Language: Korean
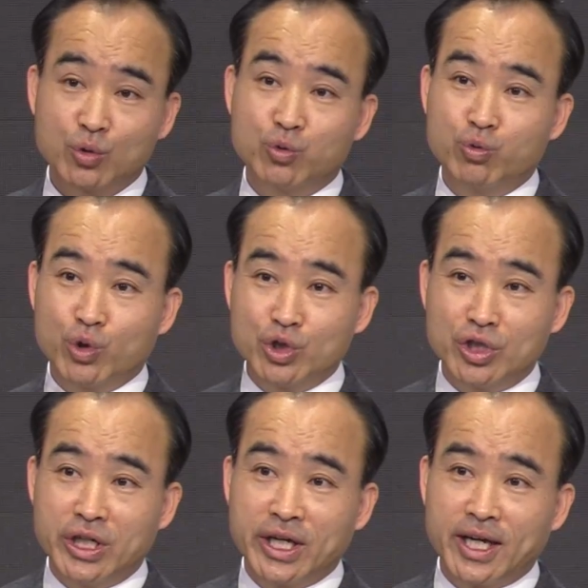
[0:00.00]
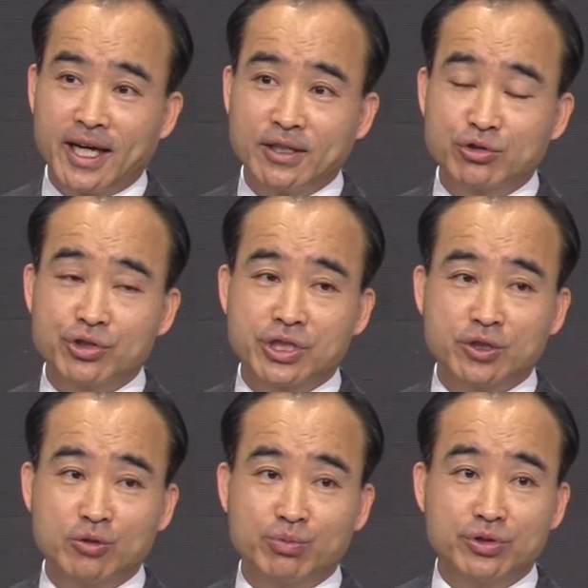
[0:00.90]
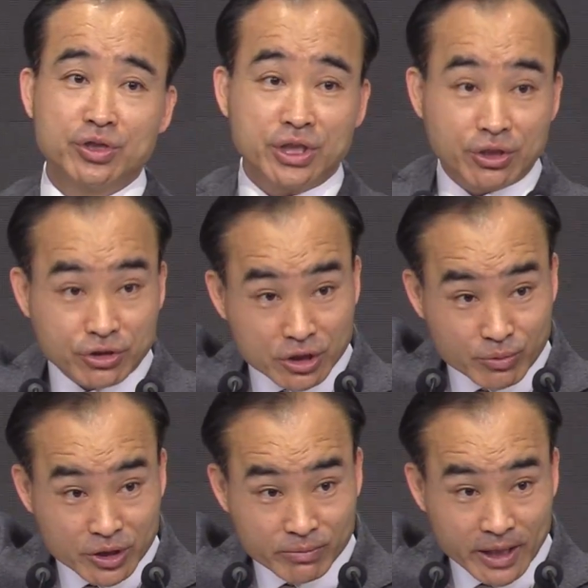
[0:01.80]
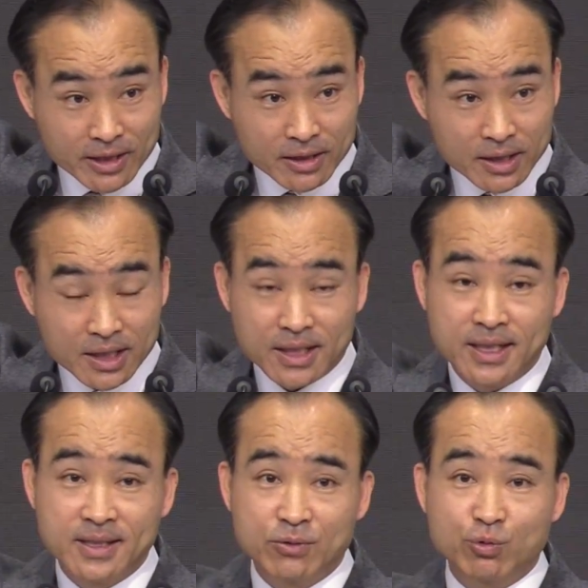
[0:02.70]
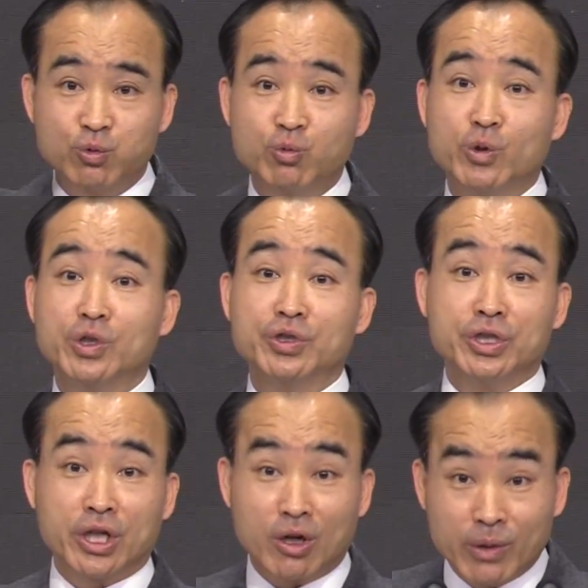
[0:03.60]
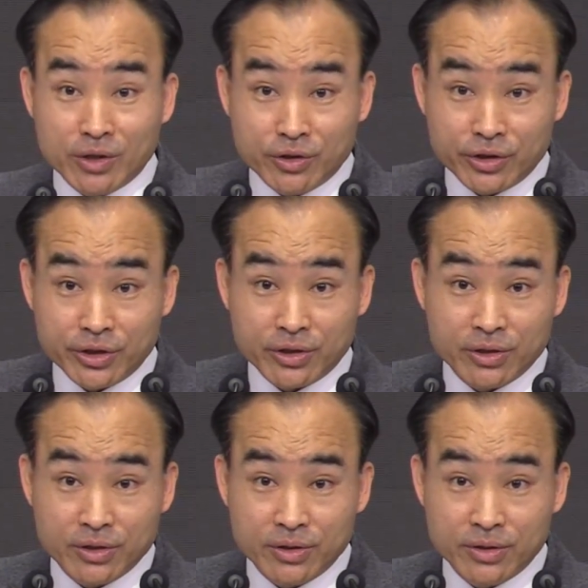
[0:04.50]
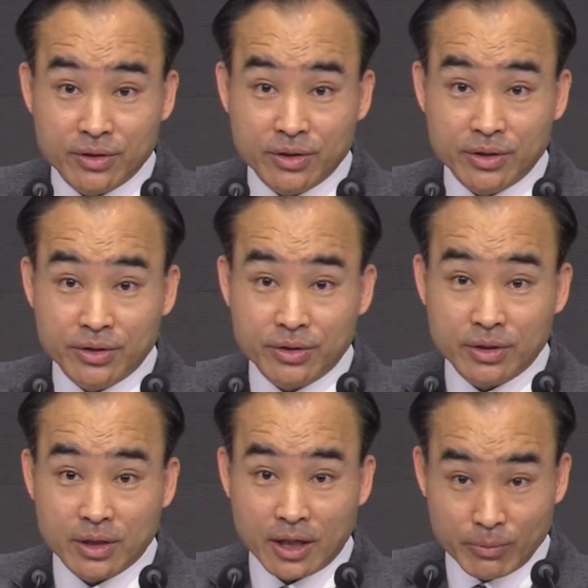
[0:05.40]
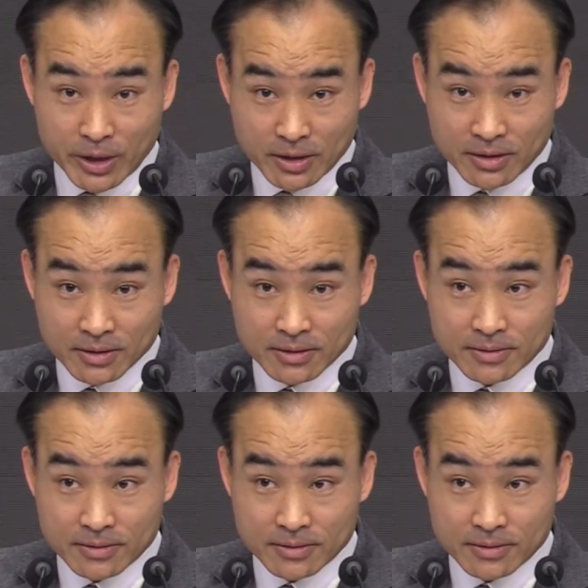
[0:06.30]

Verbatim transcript: 구원을 해 주시는 분은 예수님이지만 구원은 내가 받는 거예요. 아멘?